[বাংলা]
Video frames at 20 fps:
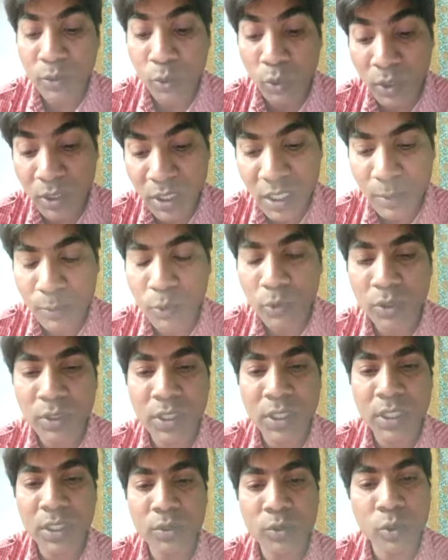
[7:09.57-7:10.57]
তরিত লেপন
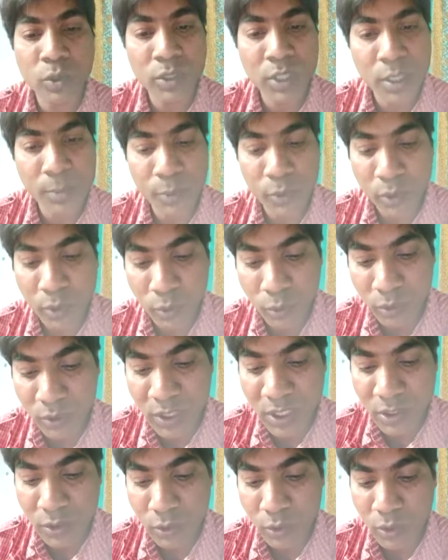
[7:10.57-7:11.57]
কি তরিত লেপনের
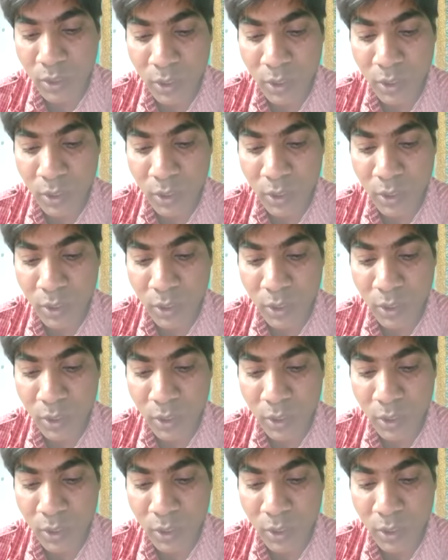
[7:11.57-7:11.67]
উদ্দেশ্য